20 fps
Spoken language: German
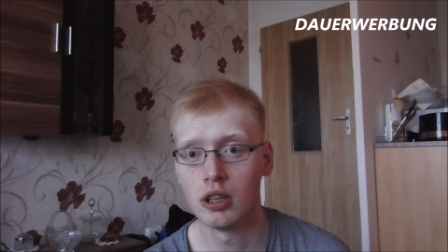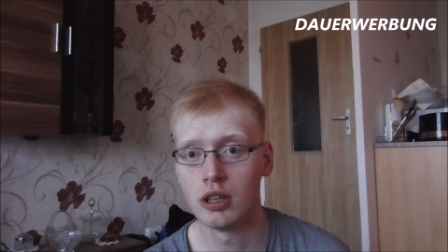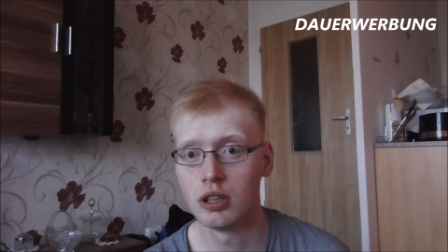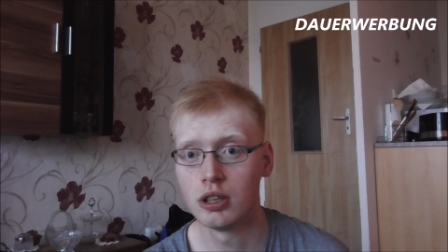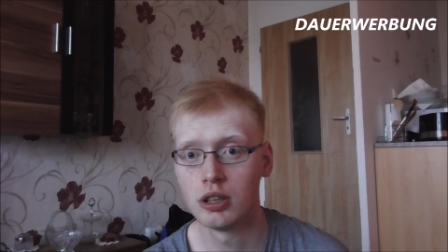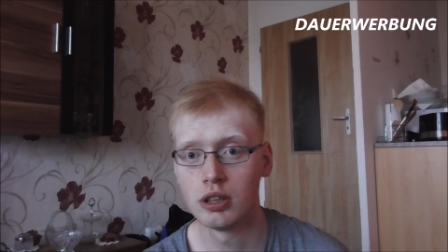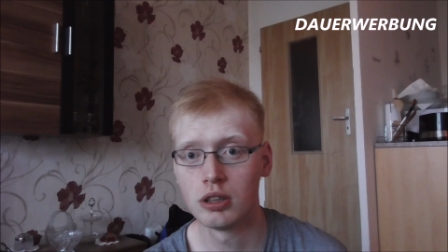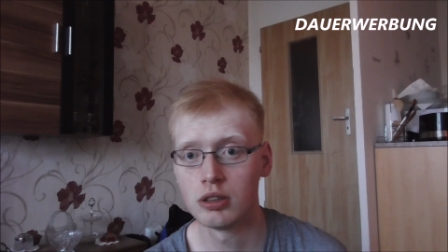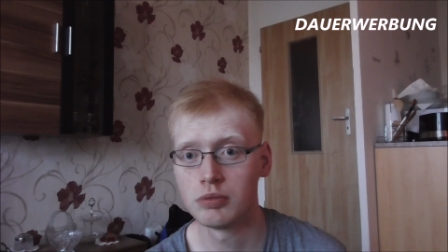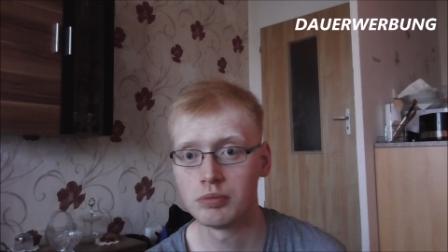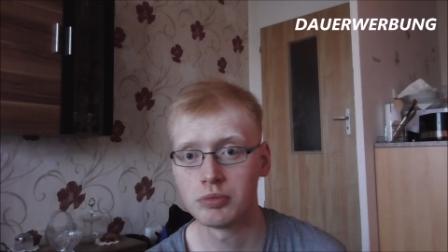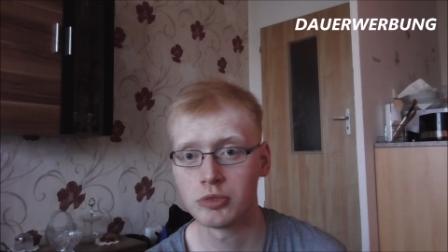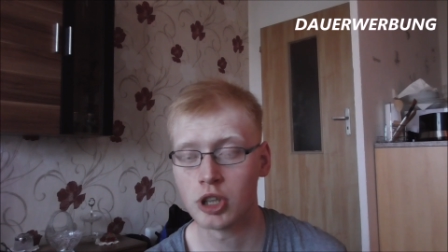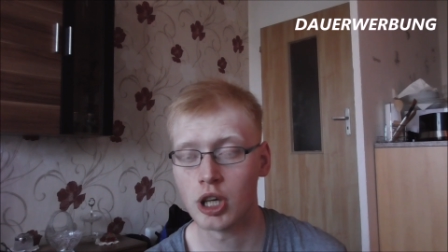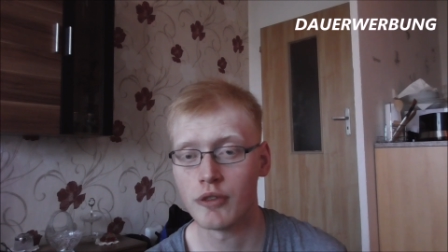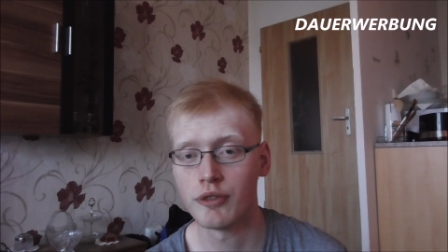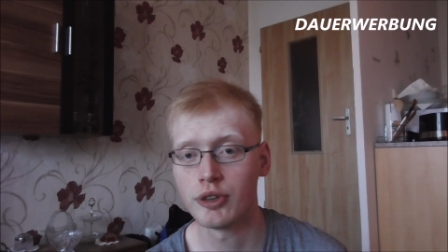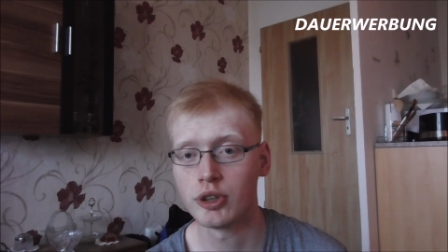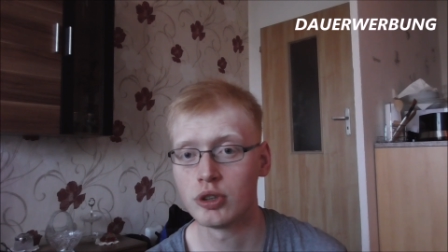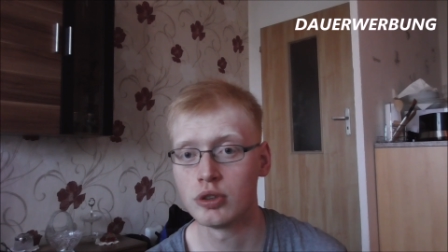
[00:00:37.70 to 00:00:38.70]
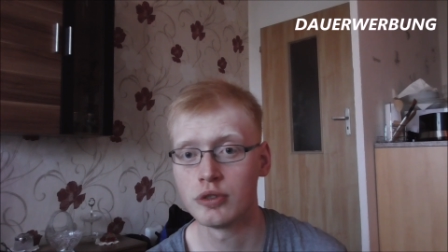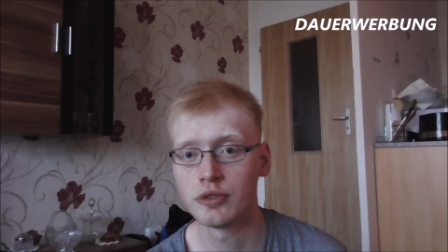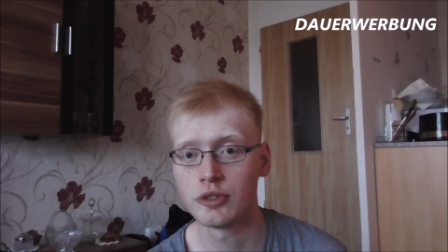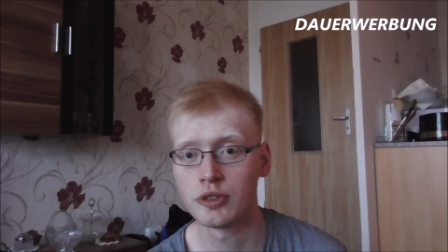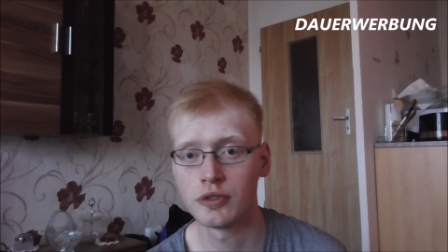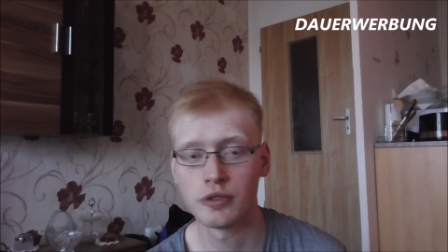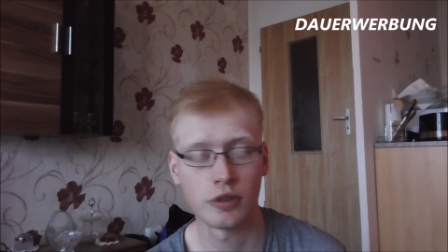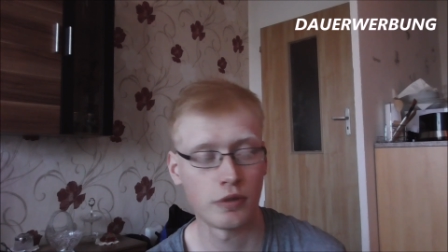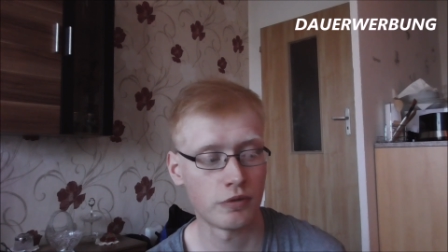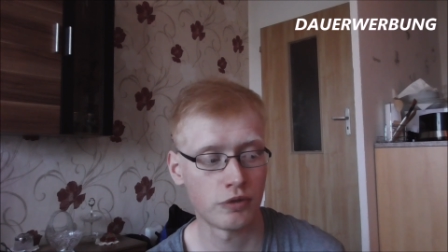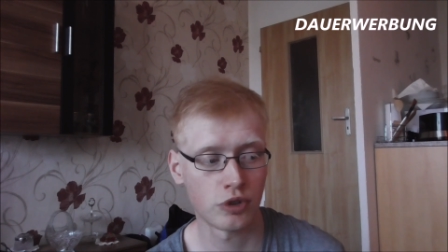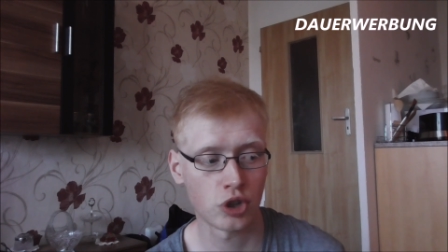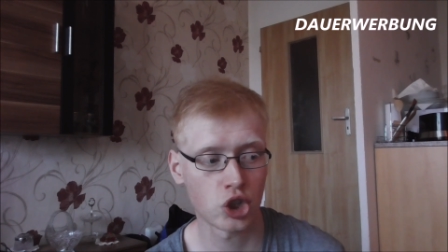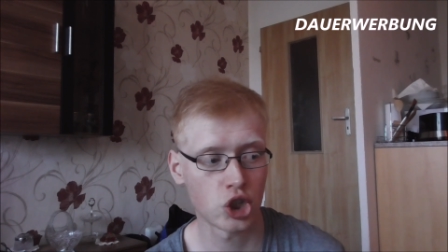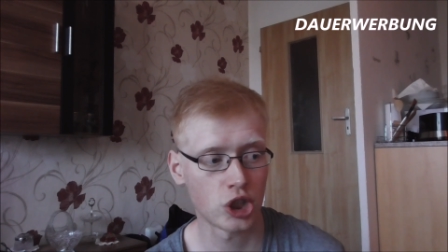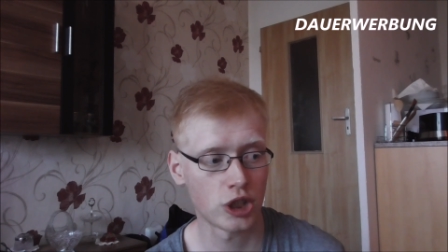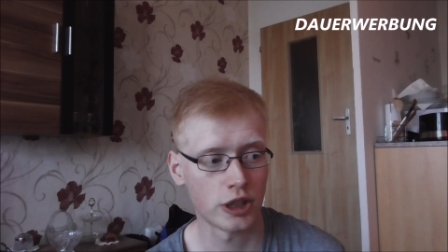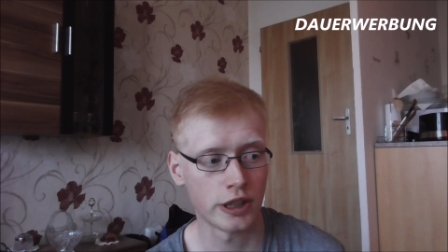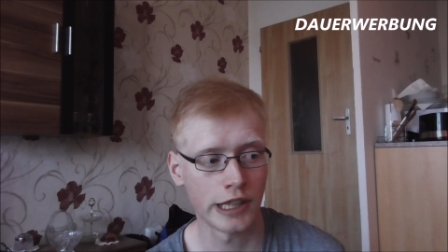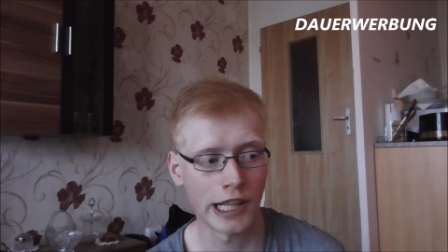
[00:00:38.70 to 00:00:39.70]
äh, Kaffeedüfte von
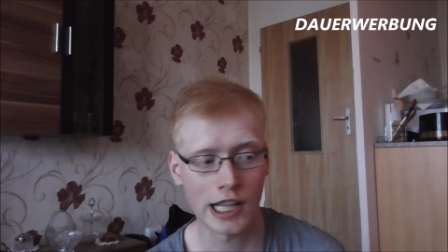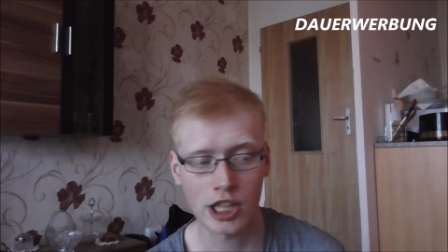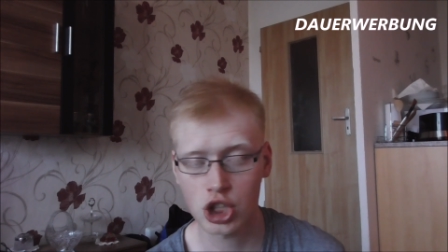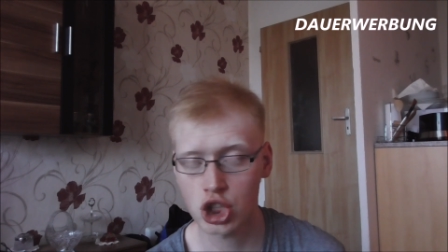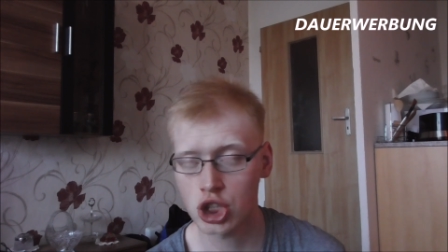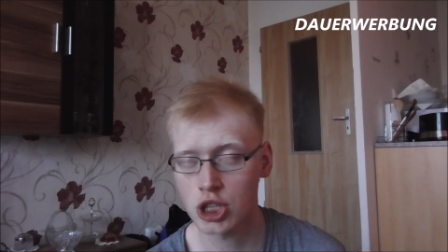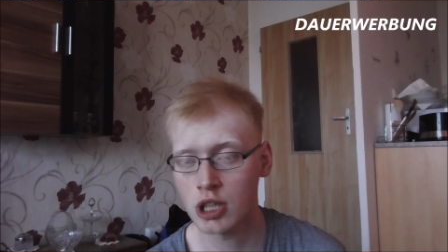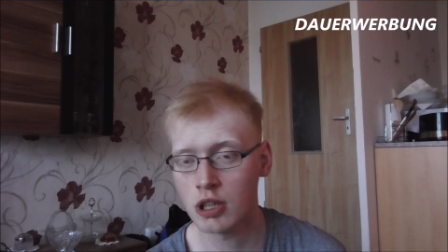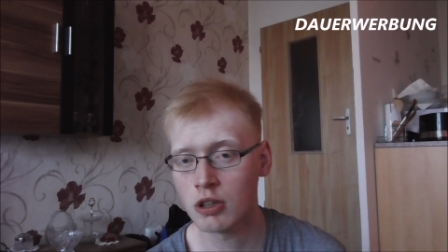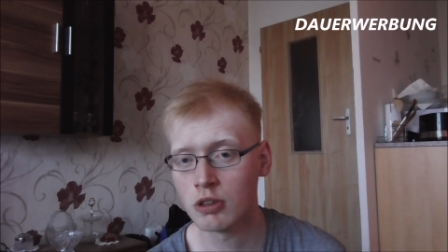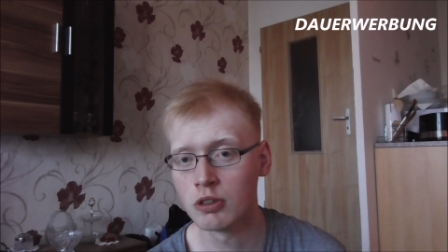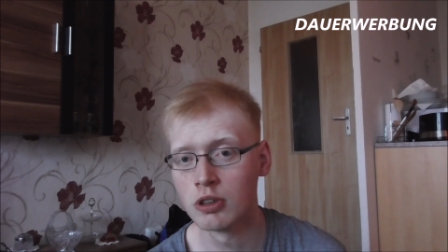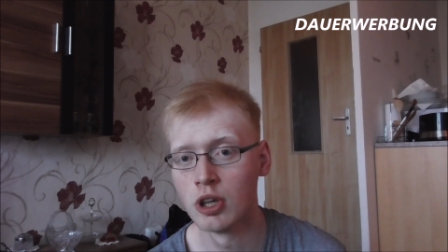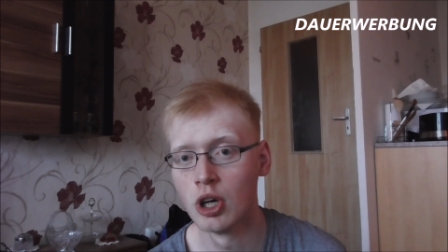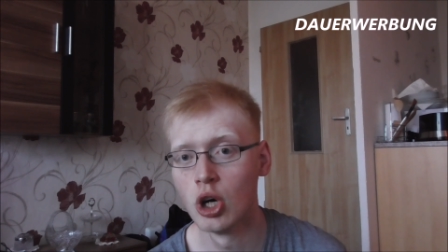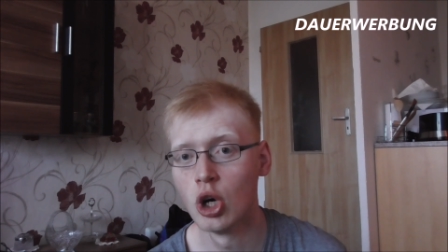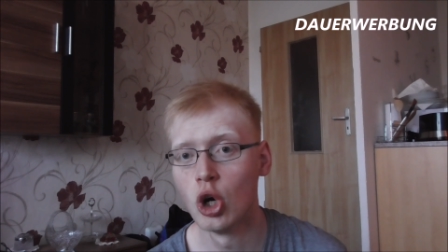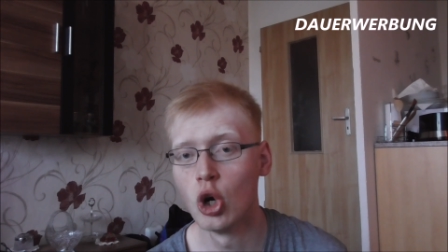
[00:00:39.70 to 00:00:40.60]
verschiedenen Herstellern.